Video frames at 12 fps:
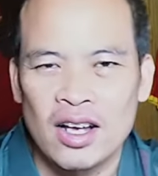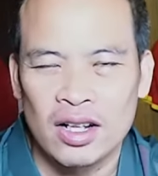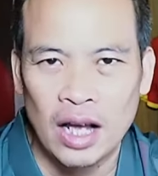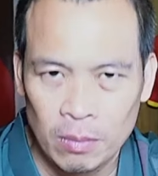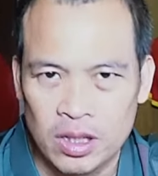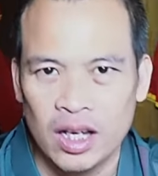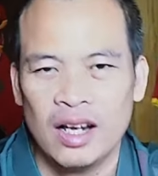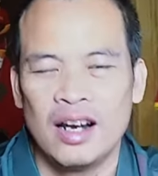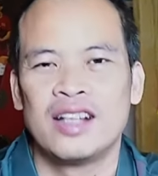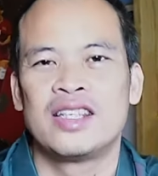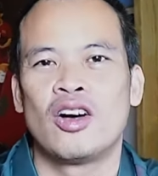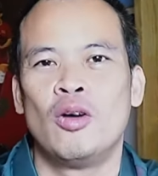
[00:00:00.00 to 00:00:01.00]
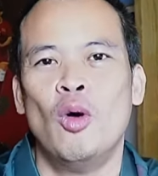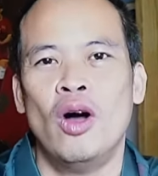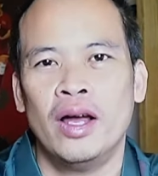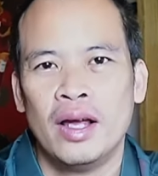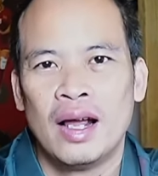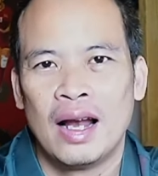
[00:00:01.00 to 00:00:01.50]
thậm chí là sẽ có buổi
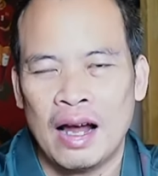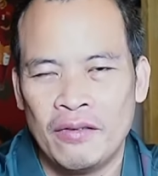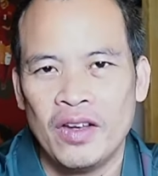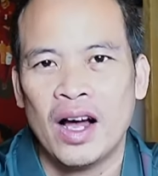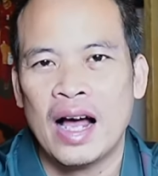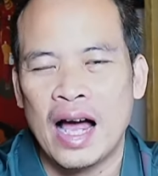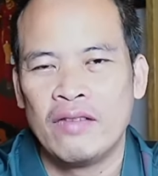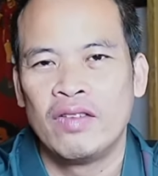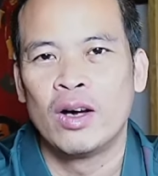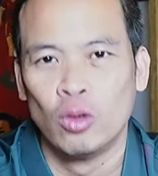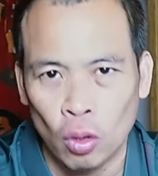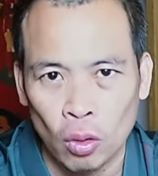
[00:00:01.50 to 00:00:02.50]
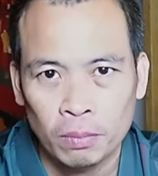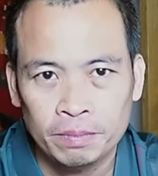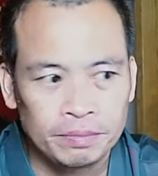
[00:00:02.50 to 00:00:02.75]
làm việc ngay với cầu thủ.